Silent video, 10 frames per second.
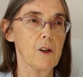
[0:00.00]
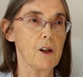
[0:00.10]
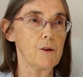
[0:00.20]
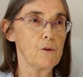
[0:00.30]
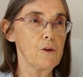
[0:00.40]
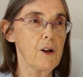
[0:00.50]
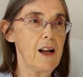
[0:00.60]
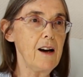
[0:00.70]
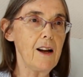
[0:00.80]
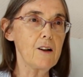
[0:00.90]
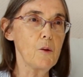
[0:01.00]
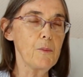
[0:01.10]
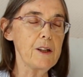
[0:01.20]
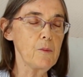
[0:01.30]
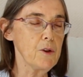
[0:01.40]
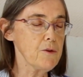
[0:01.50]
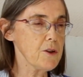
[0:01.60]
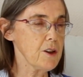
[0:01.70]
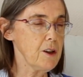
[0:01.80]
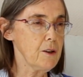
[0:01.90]
Et donc là l'accompagnement
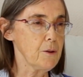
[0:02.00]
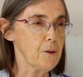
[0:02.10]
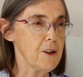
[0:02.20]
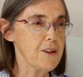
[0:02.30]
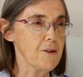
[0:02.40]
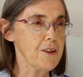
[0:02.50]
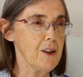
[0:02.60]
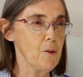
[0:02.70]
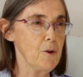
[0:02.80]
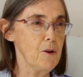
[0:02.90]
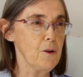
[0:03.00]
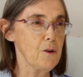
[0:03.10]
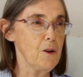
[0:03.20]
c'est euh, essentiellement